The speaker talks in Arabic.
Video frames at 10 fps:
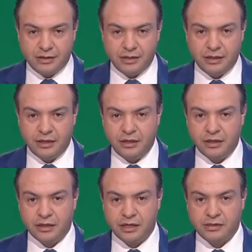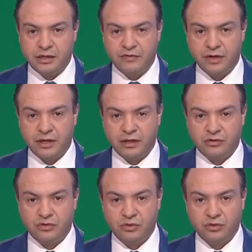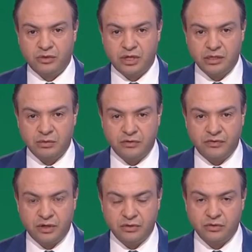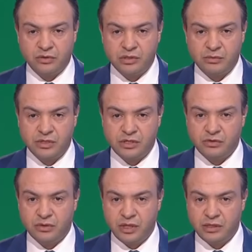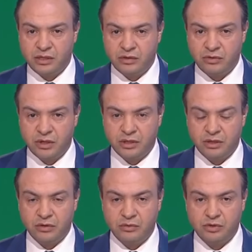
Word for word: تيغناني كاس الافريقي انت كره النظارة متفرد النورز من تسوت لينتين كوران دور